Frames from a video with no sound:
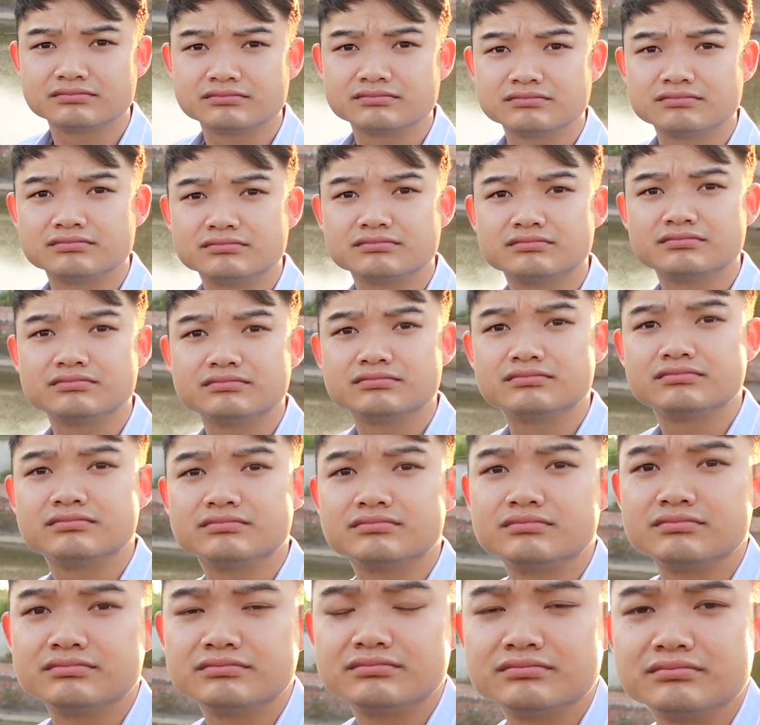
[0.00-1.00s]
trong cái ao cá
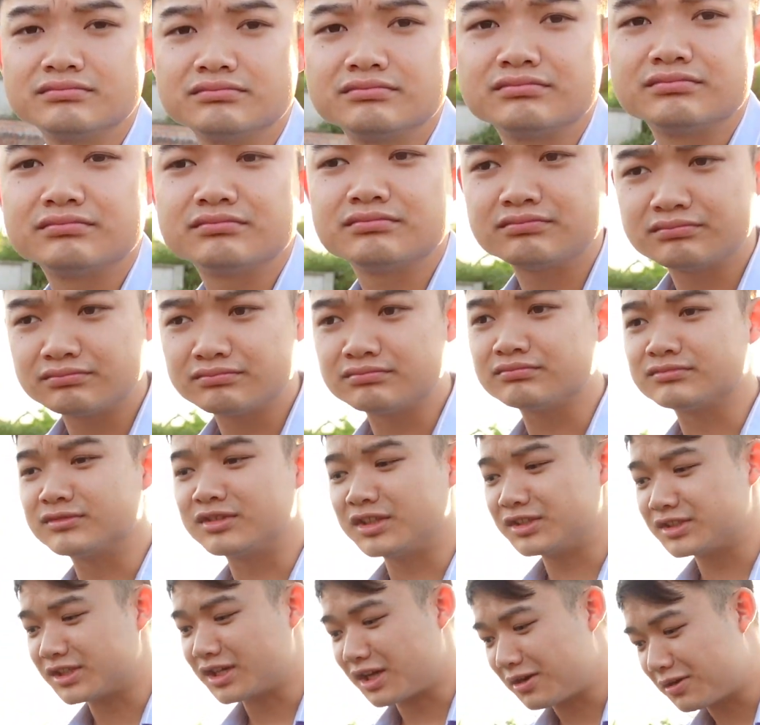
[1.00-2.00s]
của chúng ta.
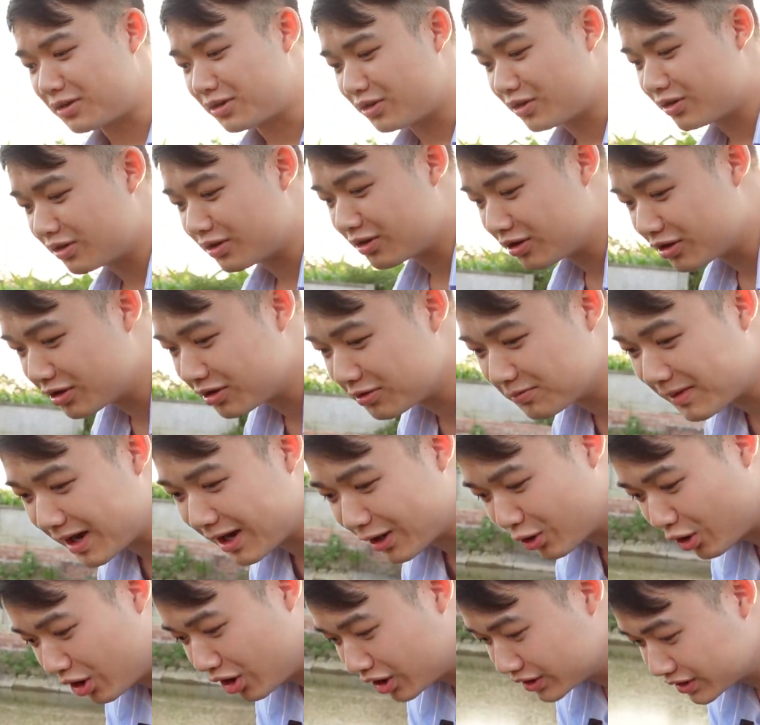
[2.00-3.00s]
Xin chào bà
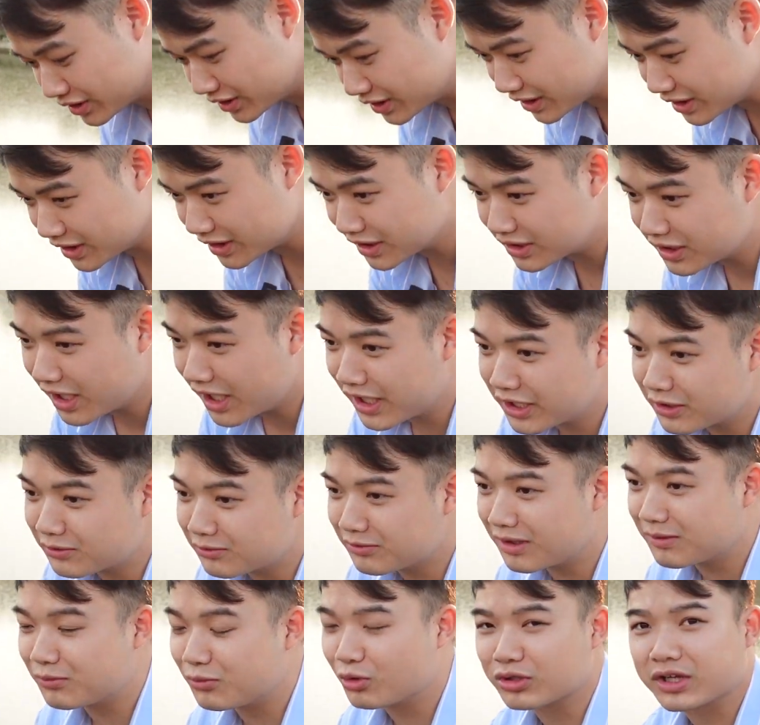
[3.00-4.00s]
con. Thì đây cũng
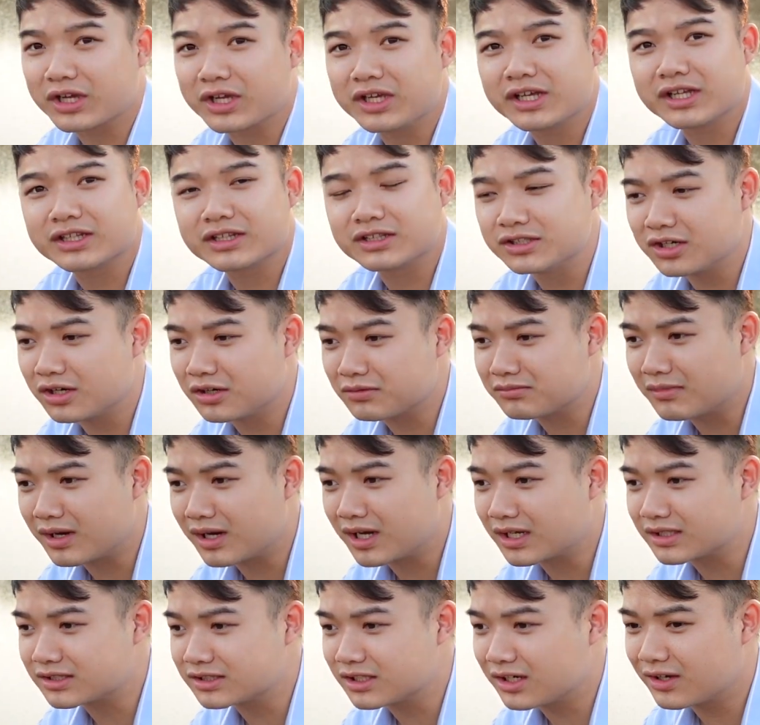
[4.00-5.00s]
là một cái hiện tượng
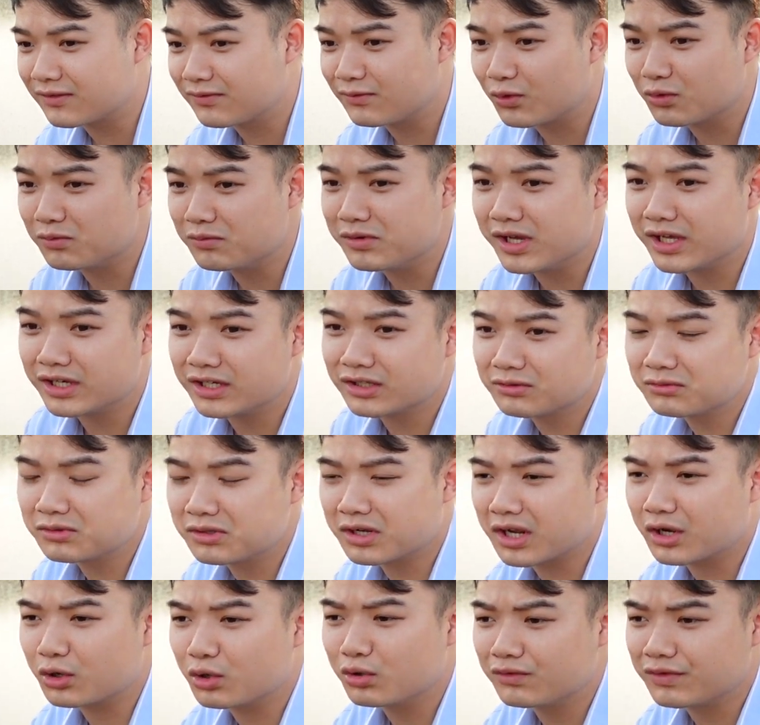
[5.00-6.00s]
mà rất là phổ
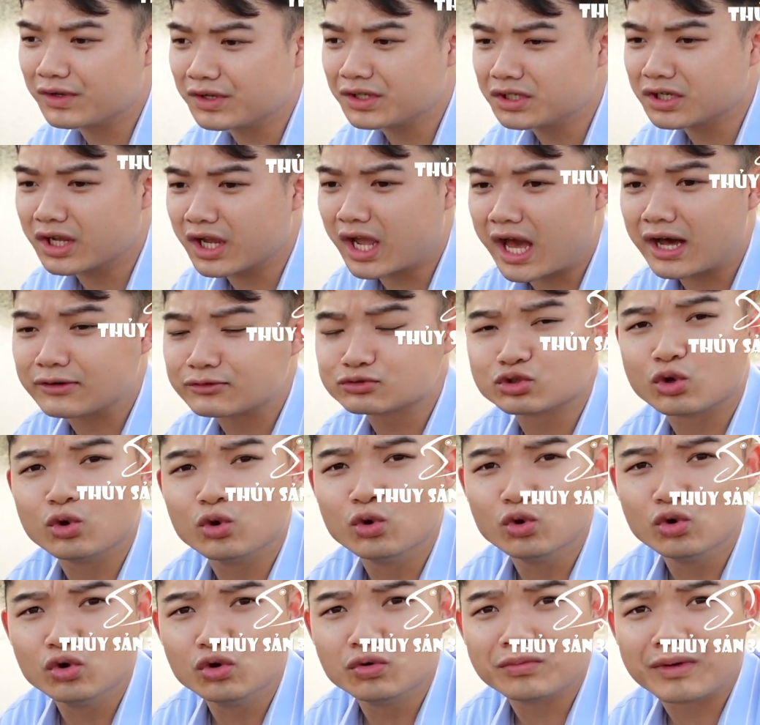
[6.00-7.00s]
biến đối với những cái ao
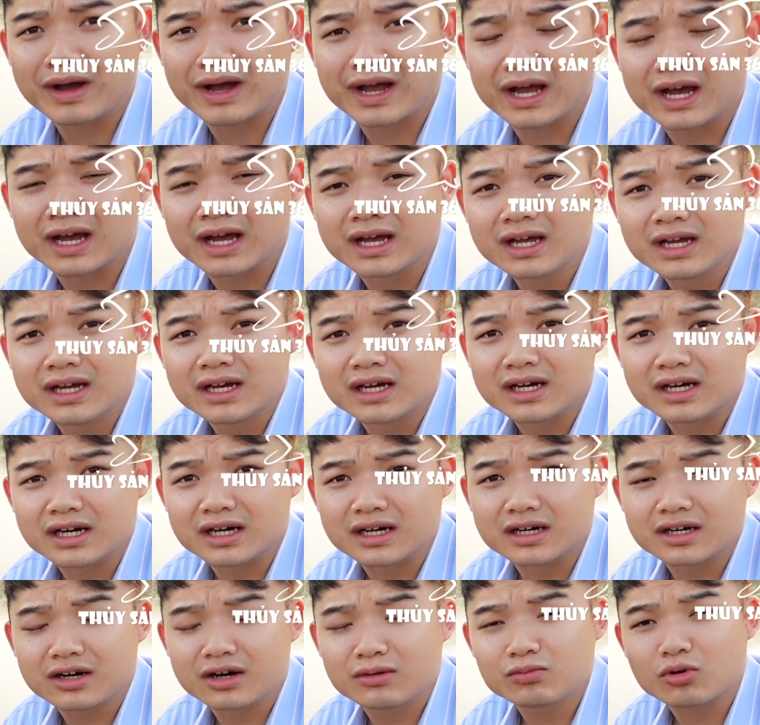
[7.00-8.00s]
tù mà
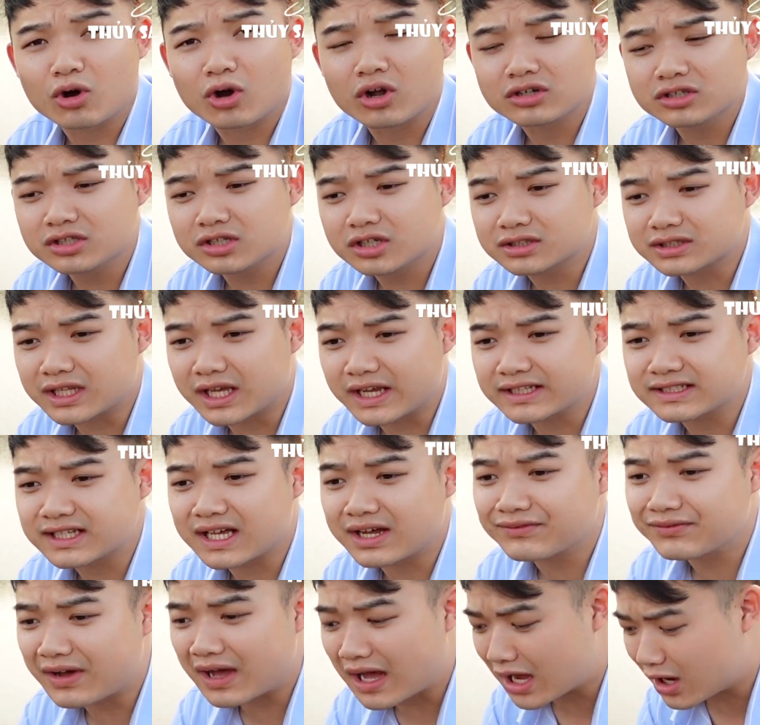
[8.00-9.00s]
không có nước thay
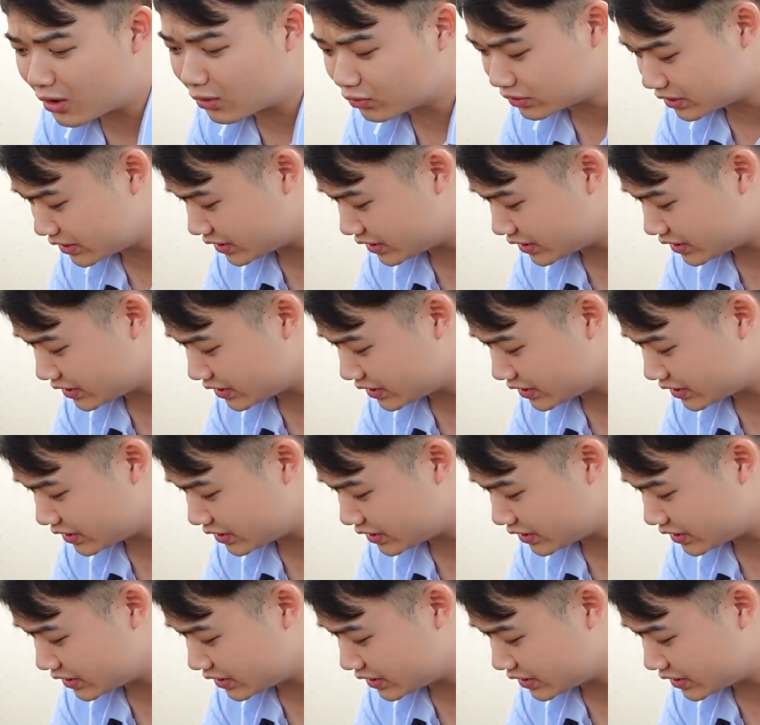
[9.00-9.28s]
ra vào,